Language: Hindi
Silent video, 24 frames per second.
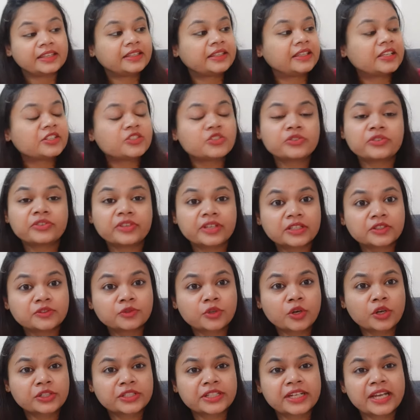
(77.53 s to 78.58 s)
ये जो
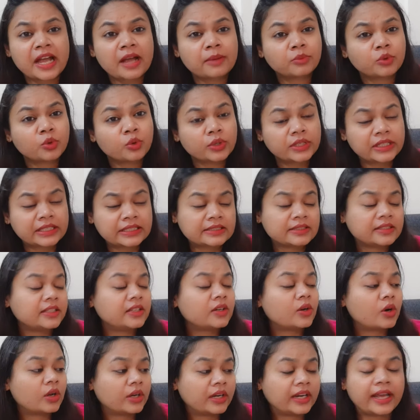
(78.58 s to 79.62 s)
फेस वॉश है आपको
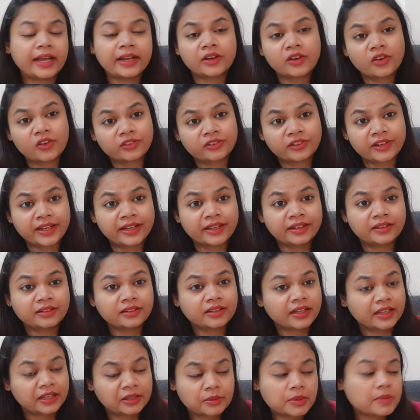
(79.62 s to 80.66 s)
ईजिली ऑनलाइन ऑफलाइन
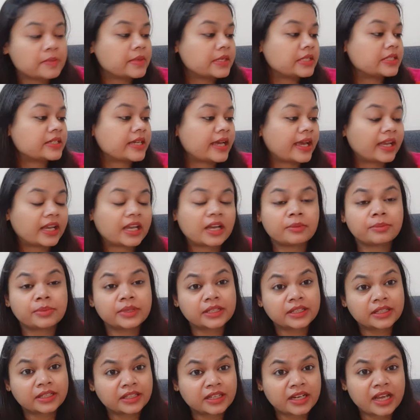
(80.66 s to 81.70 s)
कहीं भी मिल जाएगा
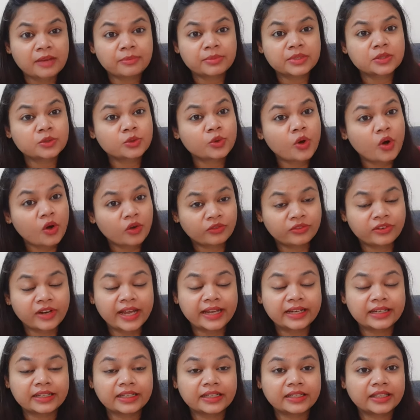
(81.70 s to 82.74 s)
पर अगर आप इसको
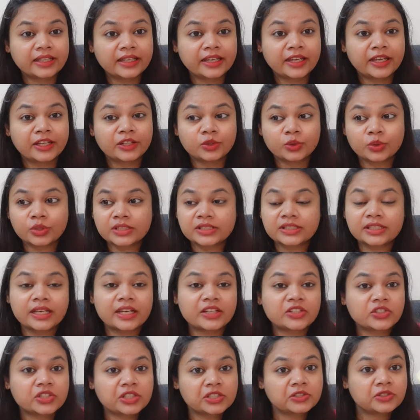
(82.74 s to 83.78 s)
ऑफलाइन लेते हैं तो किसी
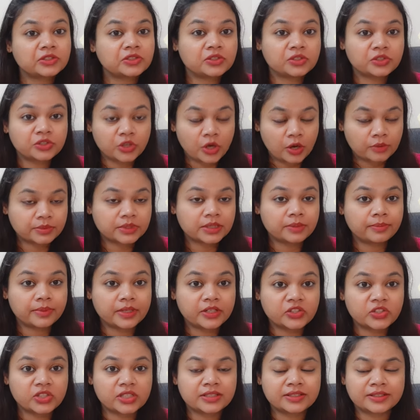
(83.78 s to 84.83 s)
अच्छे शॉप से
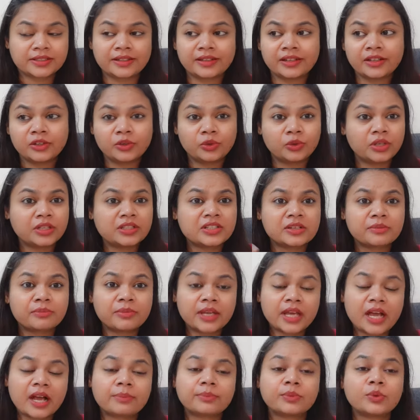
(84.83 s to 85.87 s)
परचेज़ करें क्योंकि जब
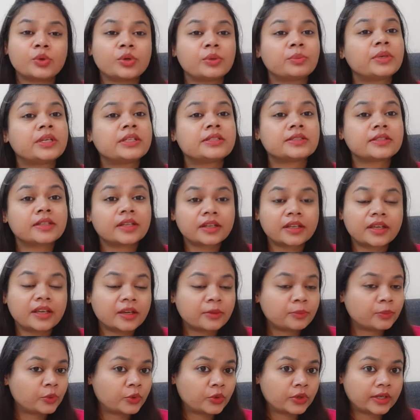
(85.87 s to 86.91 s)
भी आप कोई भी स्किन
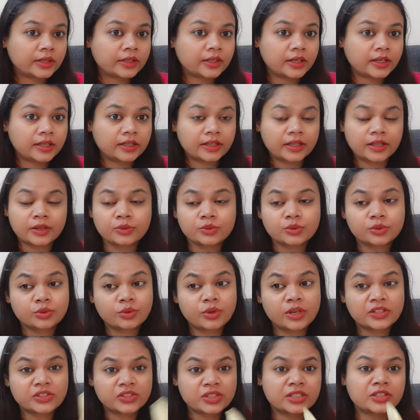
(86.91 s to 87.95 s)
केयर प्रोडक्ट लेते हैं
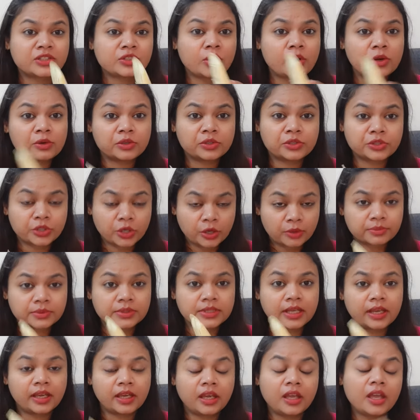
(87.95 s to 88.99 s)
उसको अच्छे शॉप
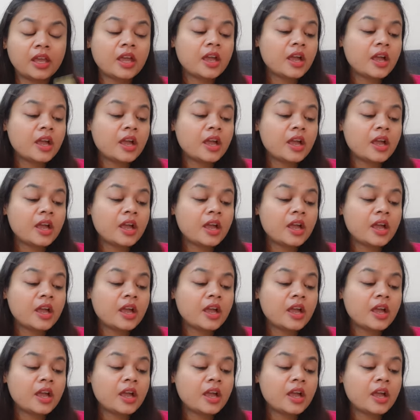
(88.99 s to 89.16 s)
से ही